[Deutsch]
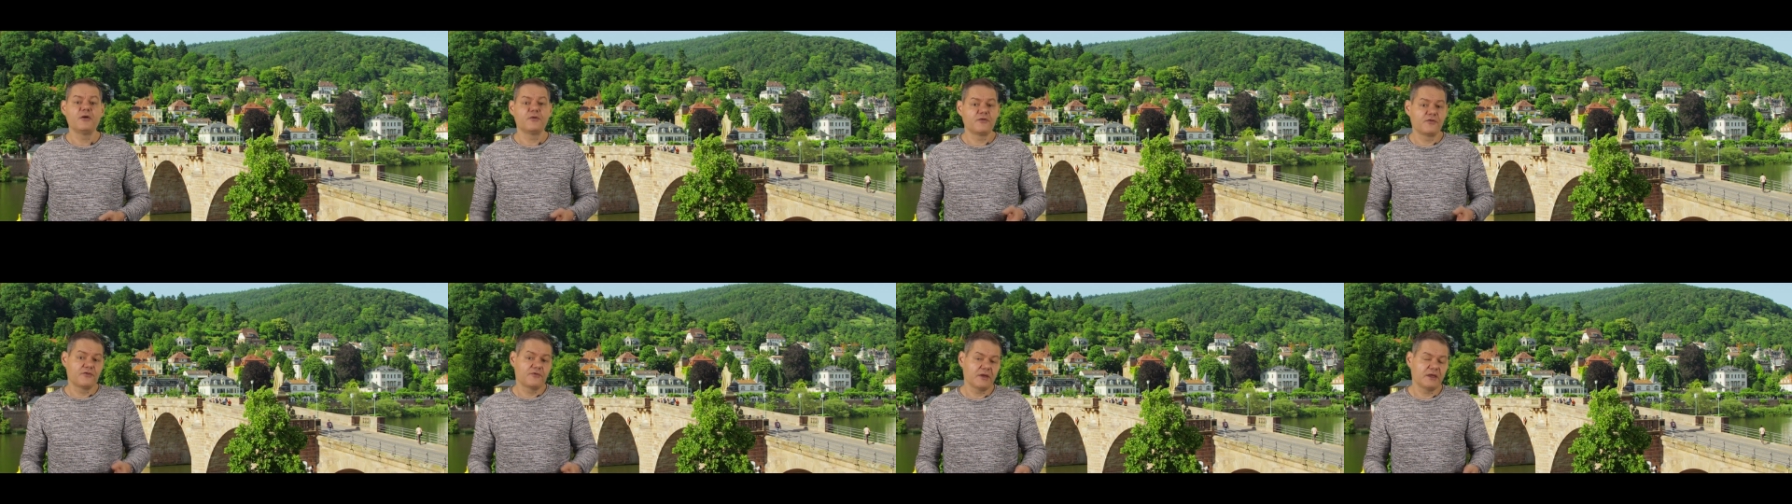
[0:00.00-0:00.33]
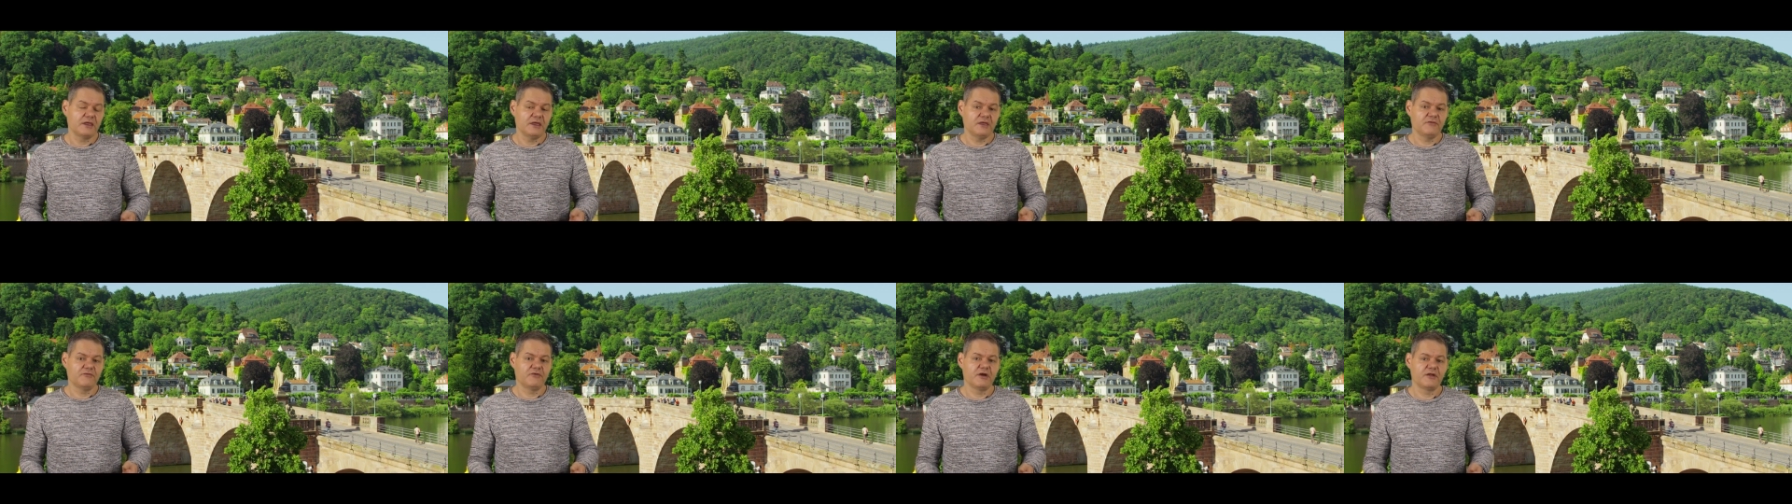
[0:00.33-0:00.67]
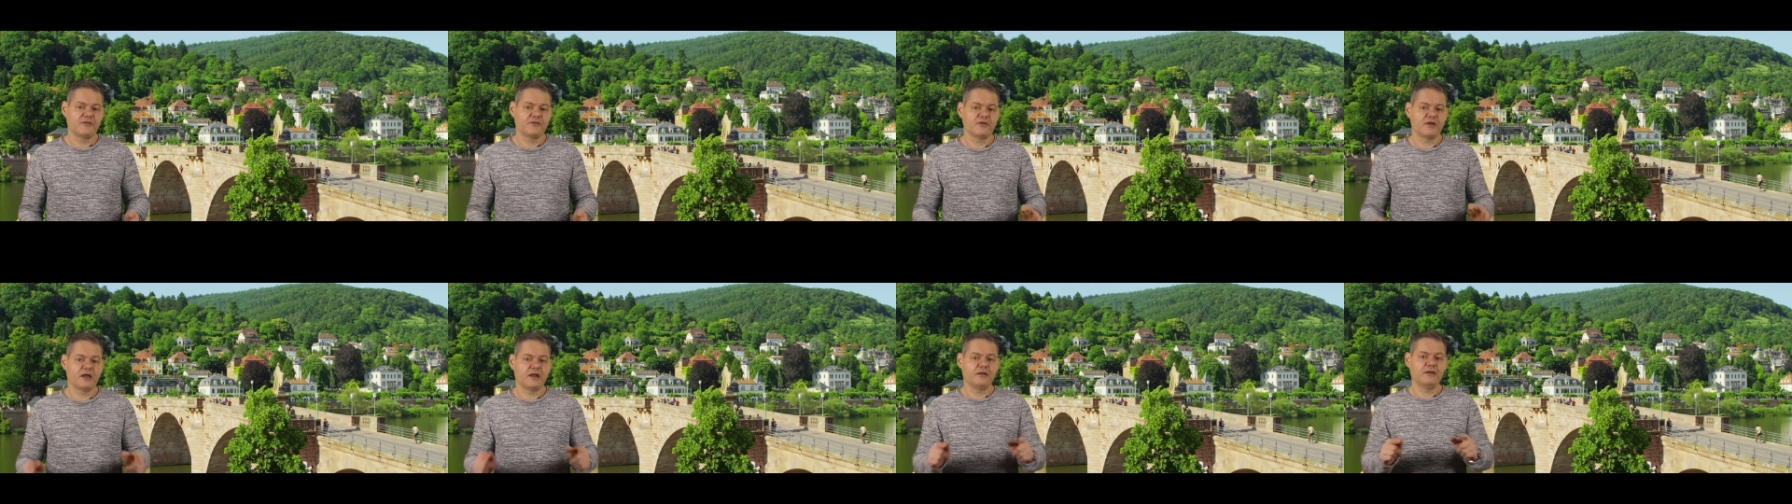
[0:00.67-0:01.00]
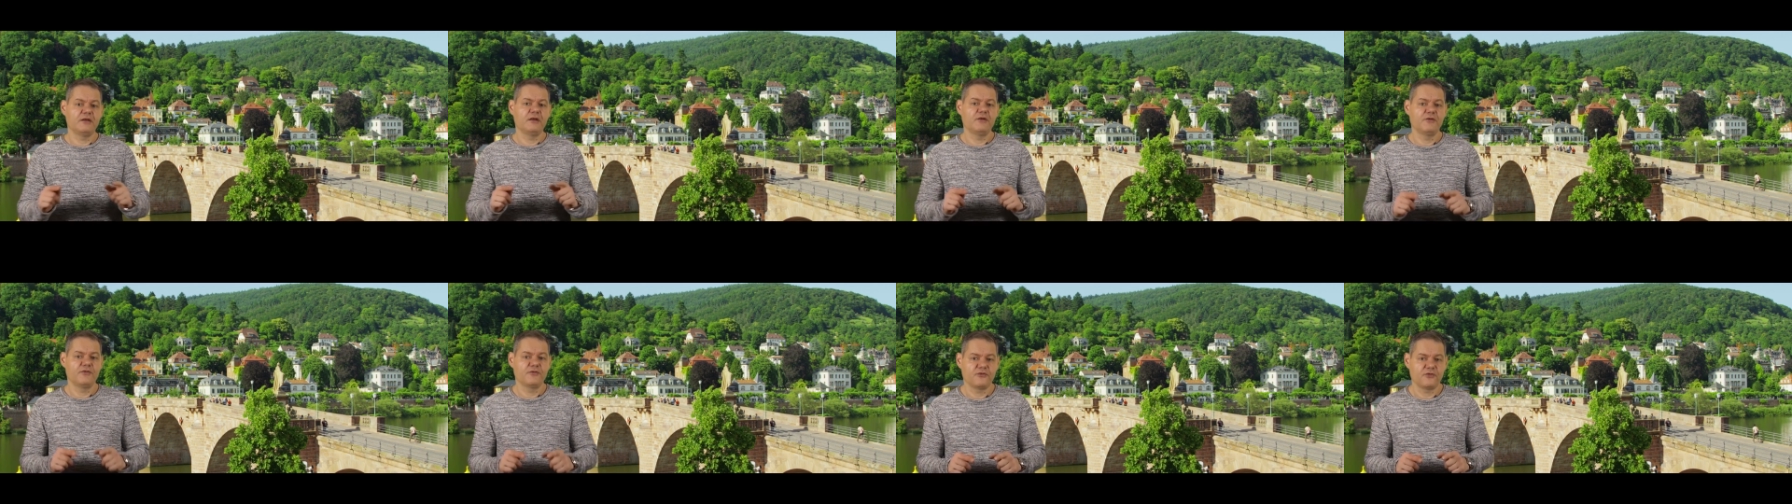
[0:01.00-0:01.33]
und zwar jeweils
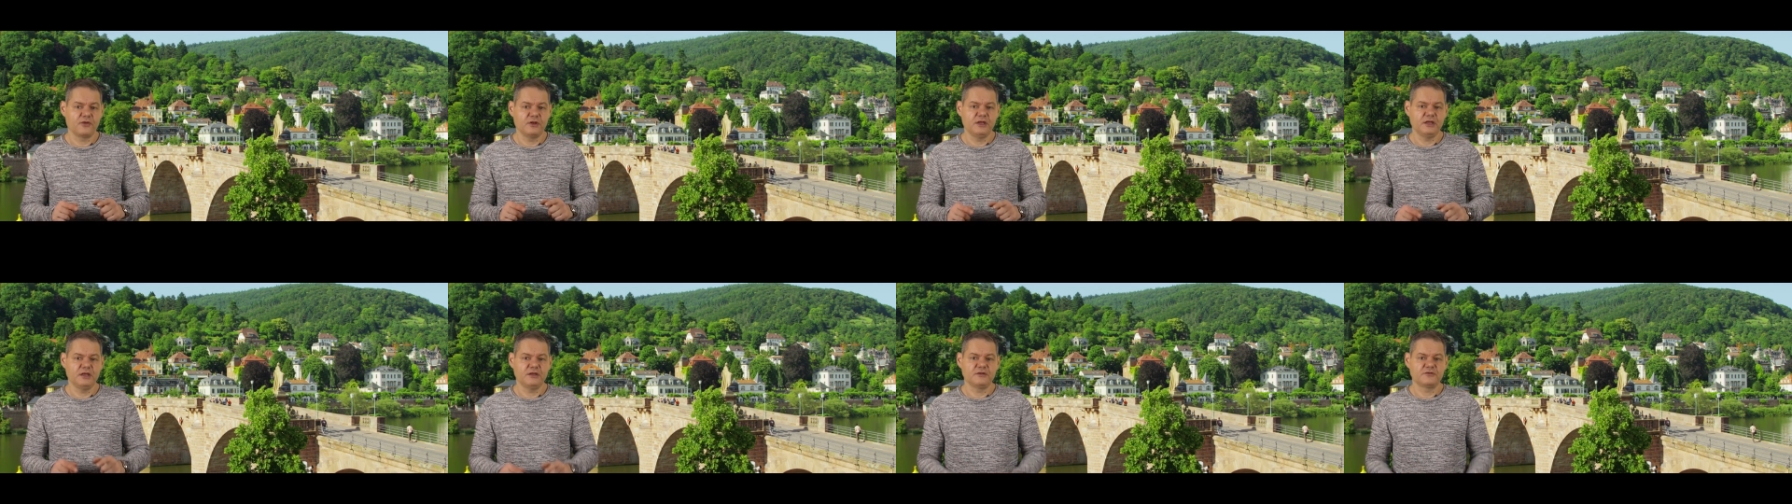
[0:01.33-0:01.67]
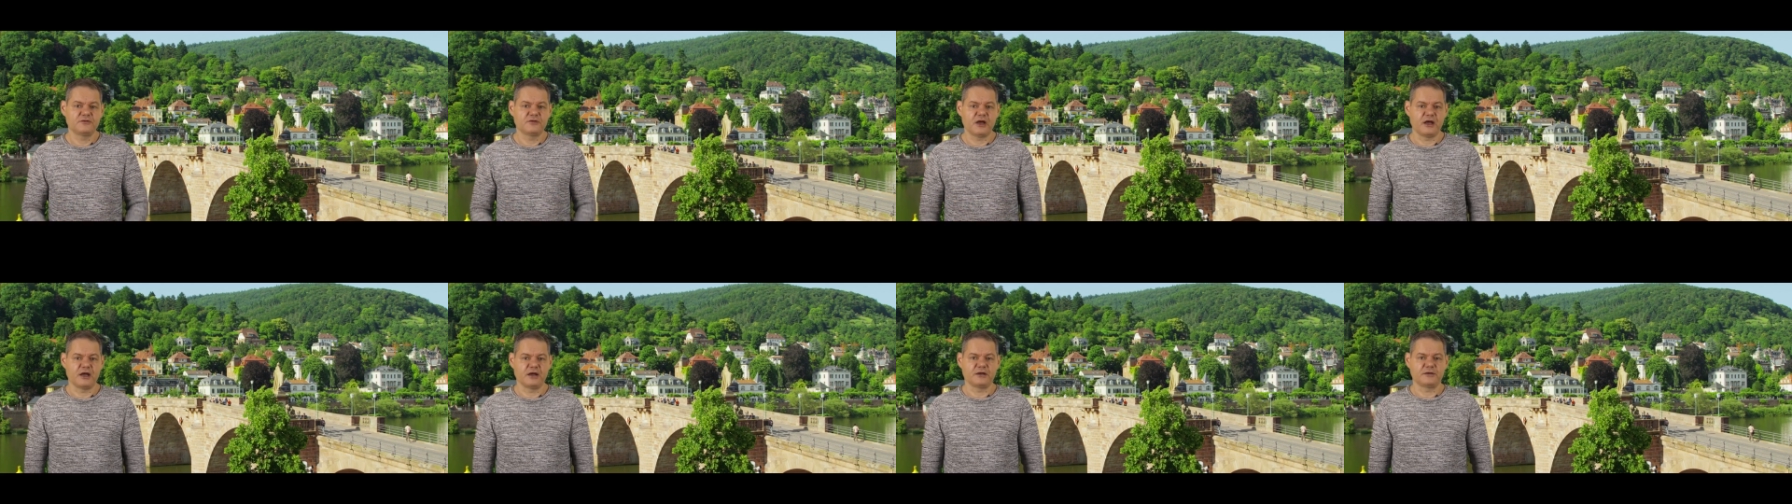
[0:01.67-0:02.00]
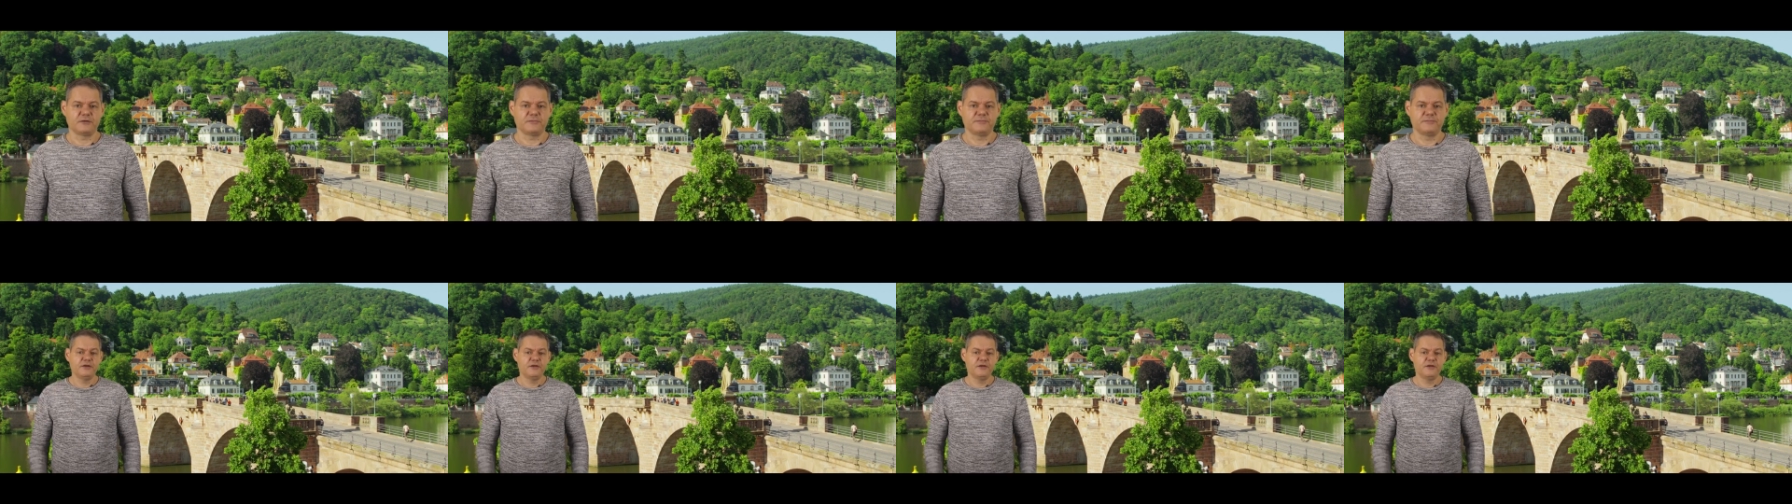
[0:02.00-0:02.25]
an sonnigen Tagen.